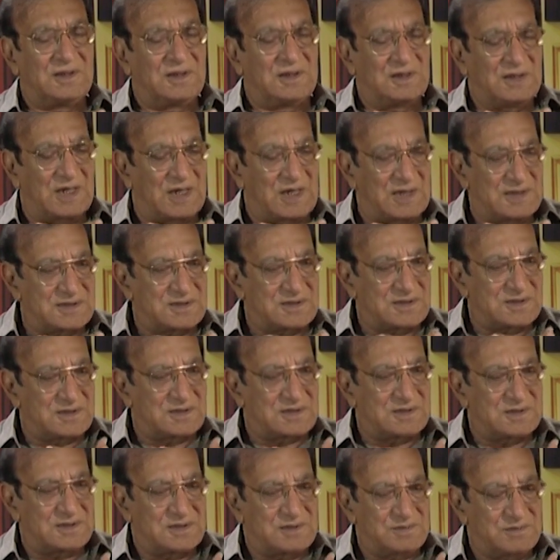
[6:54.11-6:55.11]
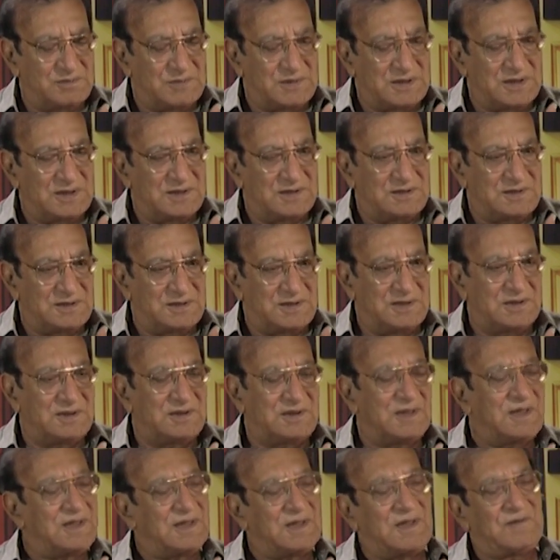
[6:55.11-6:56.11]
ख़ास मेरे जेन
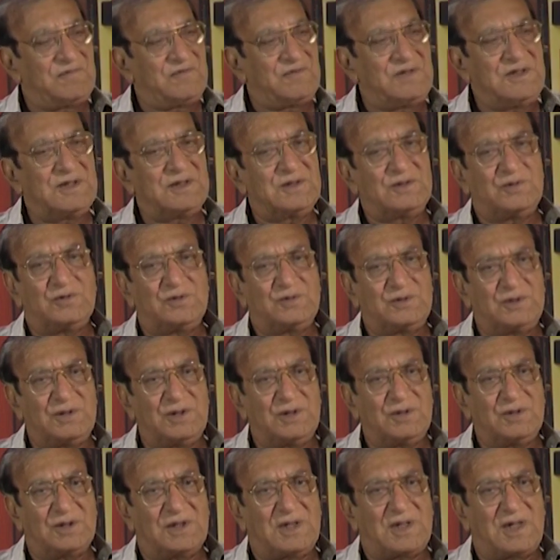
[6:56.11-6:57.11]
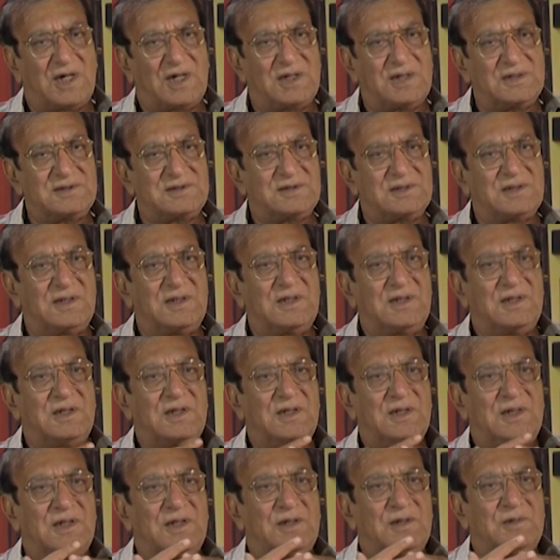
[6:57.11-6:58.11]
की कैफियत होती है और ख़ास
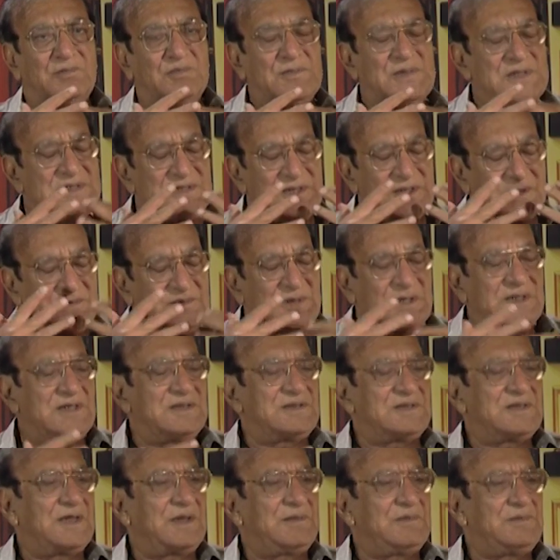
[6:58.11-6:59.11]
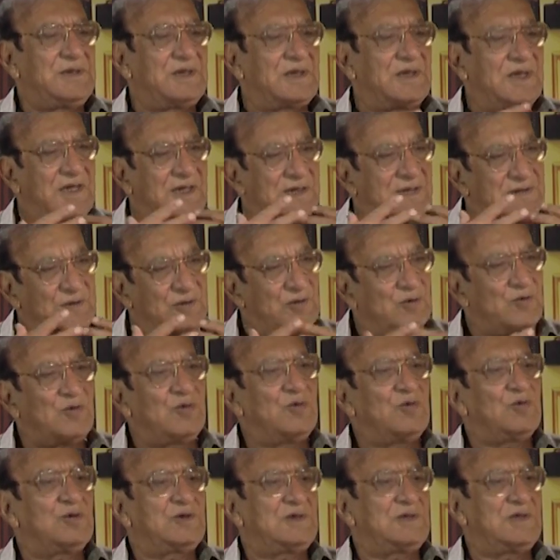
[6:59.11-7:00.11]
मंजर मेरे सामने ख़ास लोग
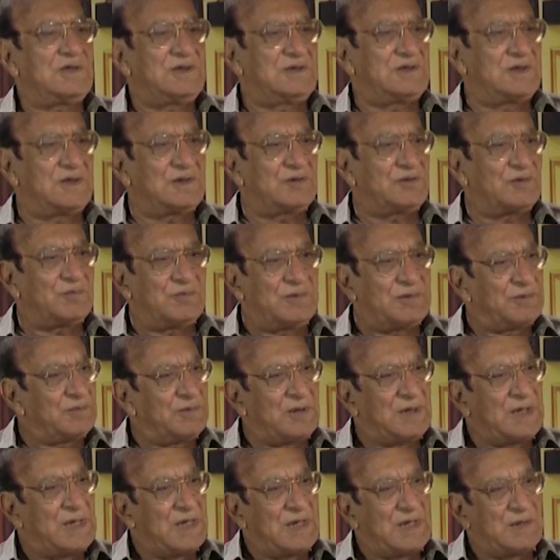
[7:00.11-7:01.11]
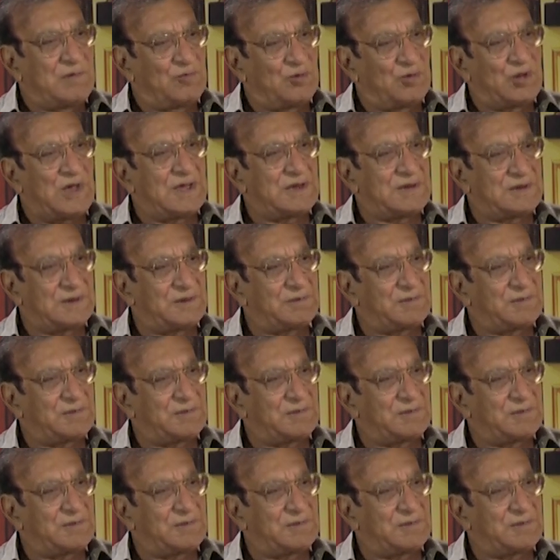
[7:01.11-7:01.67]
होते हैं जिनको मैं मुखातिब